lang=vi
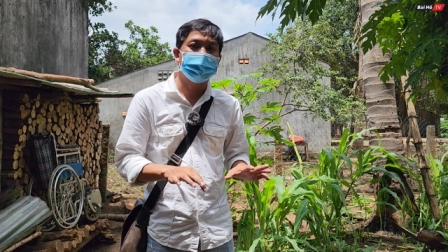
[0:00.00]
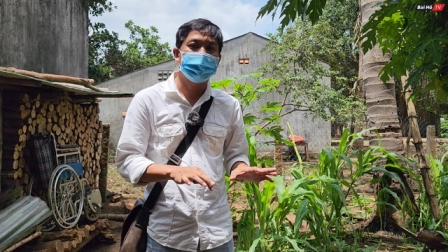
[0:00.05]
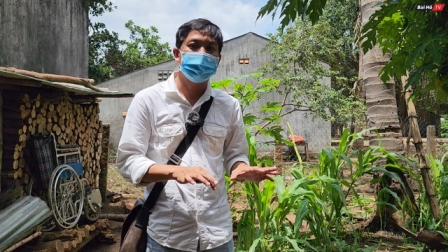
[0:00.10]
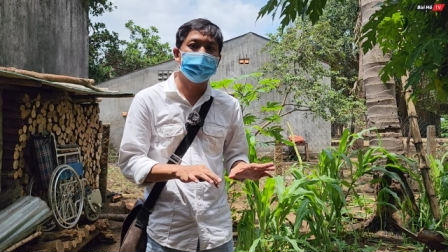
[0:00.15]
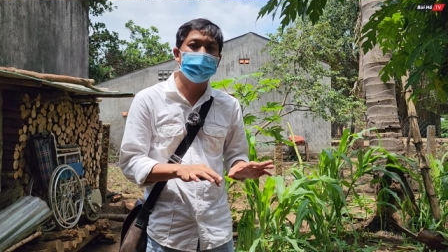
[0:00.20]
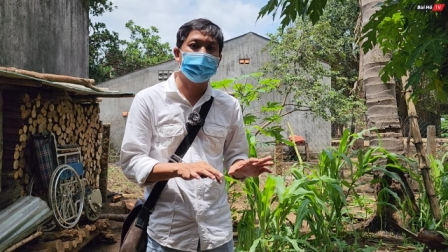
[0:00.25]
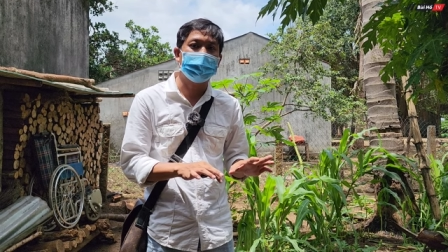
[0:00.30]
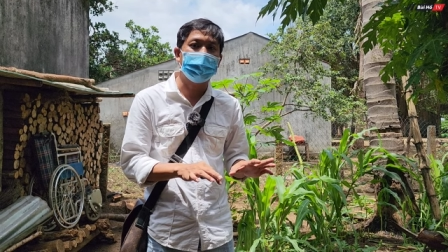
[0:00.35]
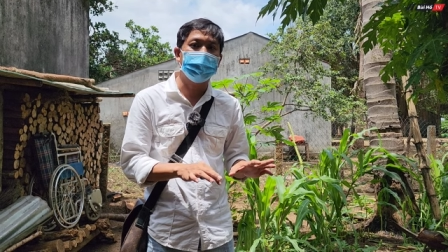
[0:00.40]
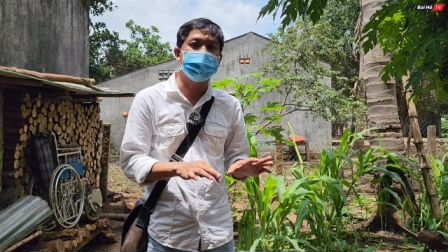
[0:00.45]

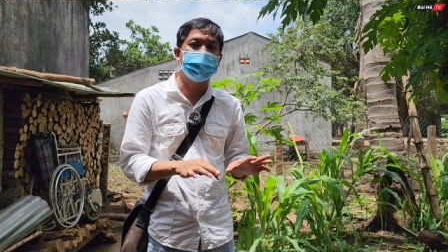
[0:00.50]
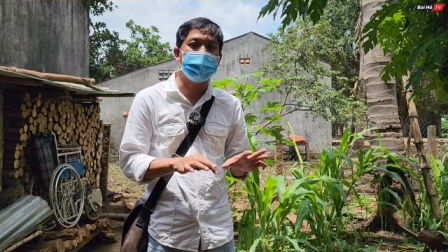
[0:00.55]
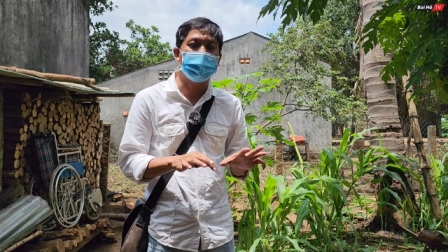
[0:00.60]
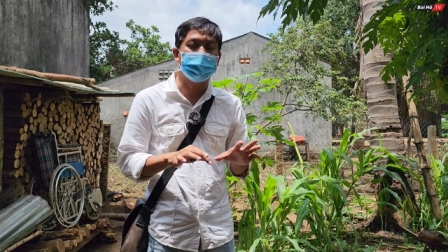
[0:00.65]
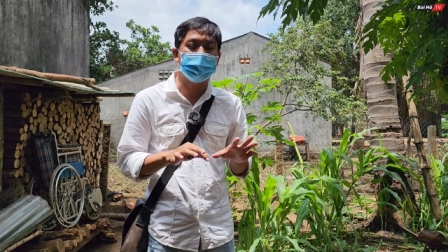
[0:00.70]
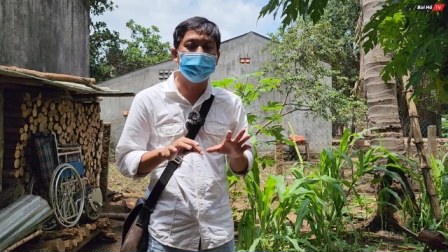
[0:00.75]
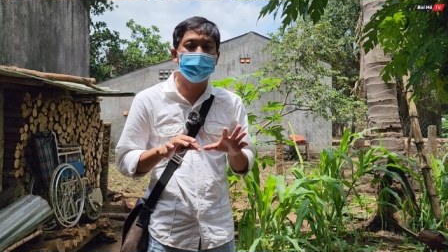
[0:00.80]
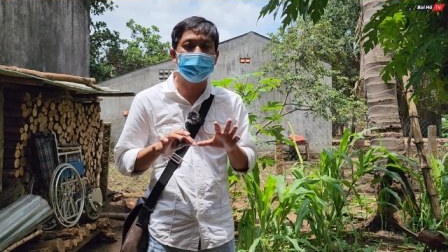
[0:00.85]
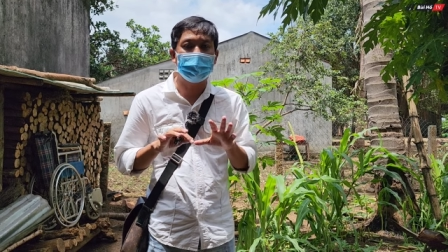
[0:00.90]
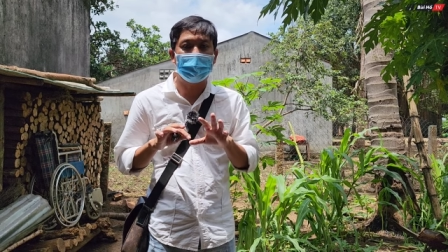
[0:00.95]
đã không còn
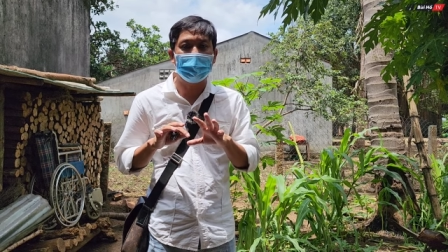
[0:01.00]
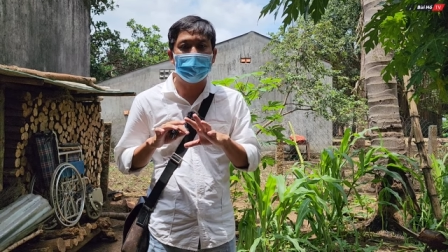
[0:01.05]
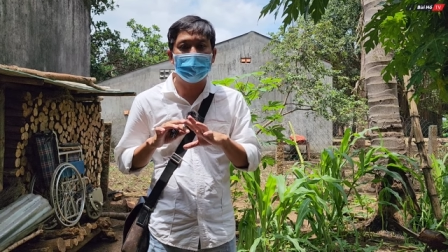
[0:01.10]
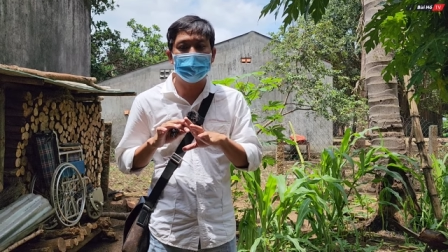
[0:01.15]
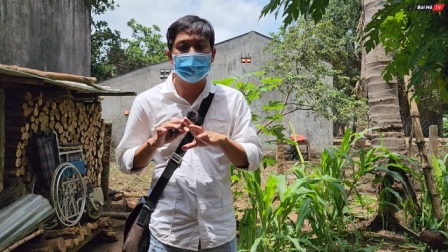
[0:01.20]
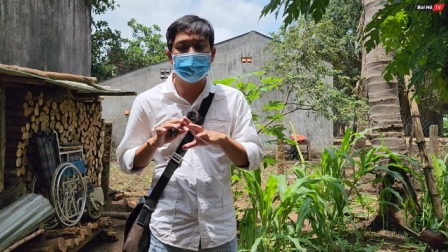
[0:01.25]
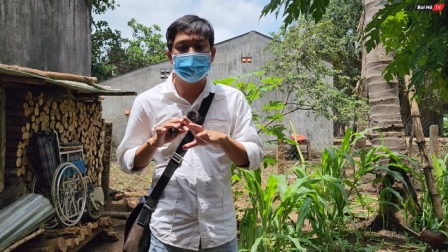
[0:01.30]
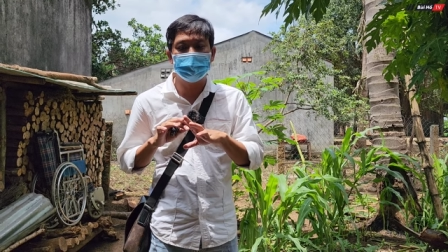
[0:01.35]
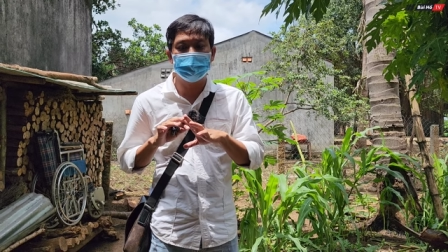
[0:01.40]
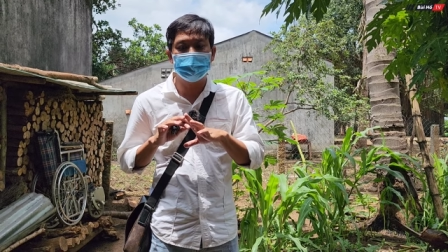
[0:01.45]
nữa
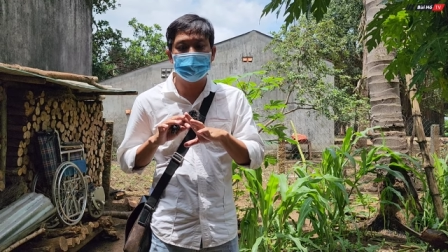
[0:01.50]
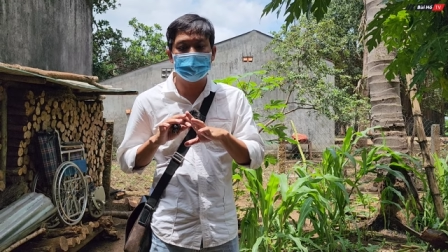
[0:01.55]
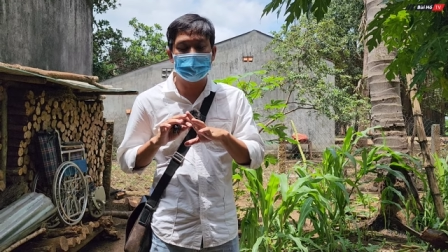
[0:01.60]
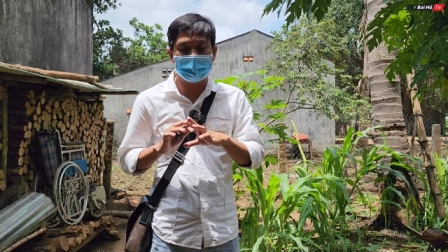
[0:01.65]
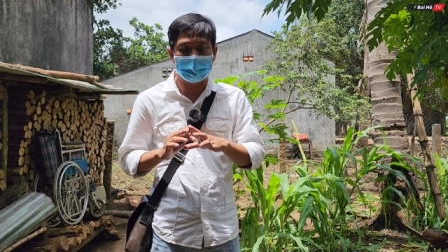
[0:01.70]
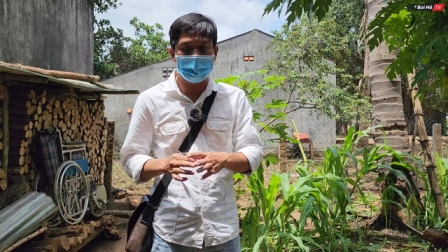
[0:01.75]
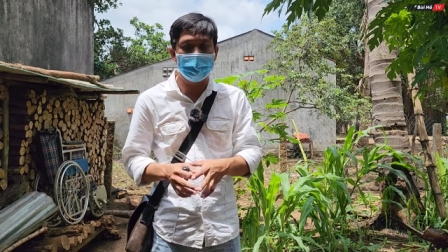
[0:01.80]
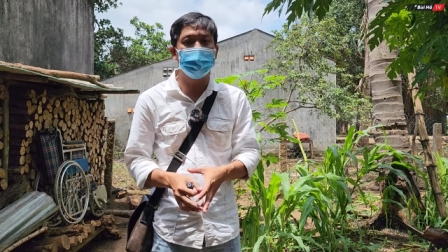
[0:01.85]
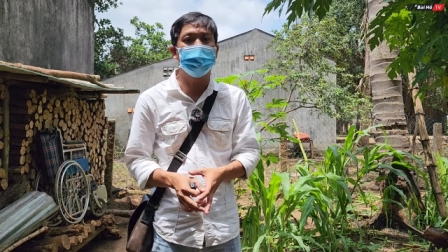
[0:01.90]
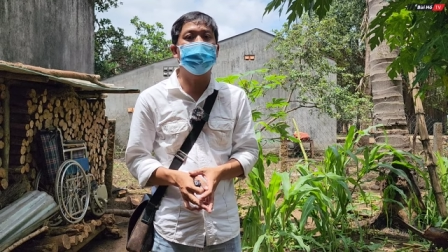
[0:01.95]
đã
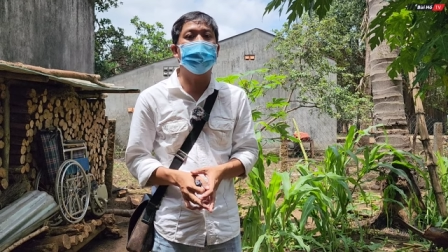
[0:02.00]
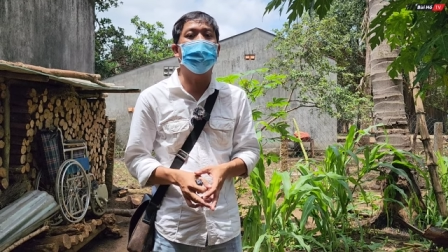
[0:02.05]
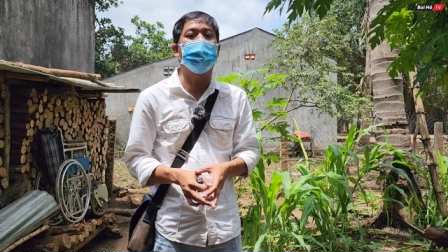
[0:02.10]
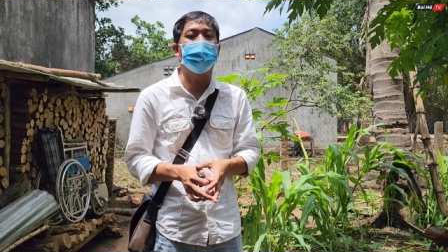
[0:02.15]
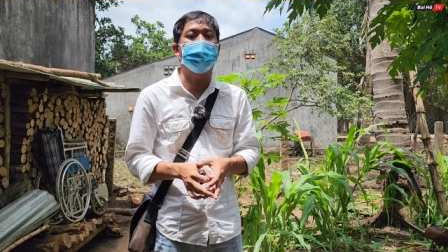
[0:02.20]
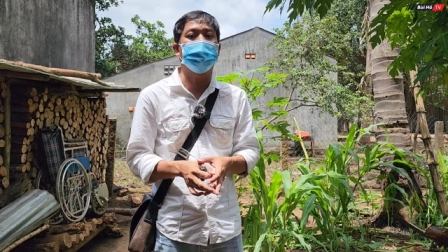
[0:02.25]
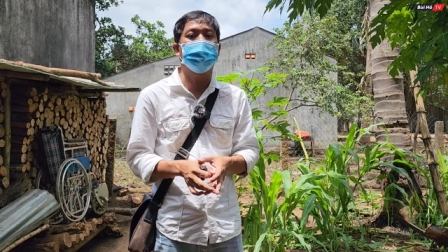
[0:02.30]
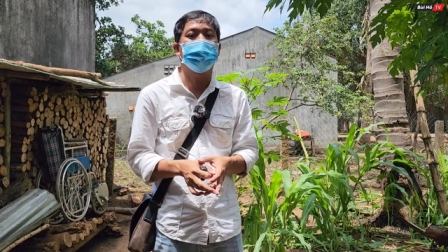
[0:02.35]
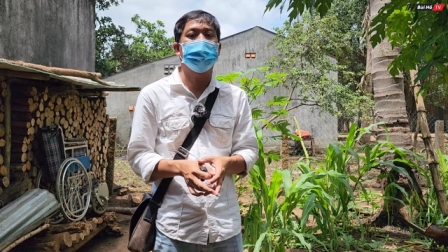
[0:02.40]
trị được rồi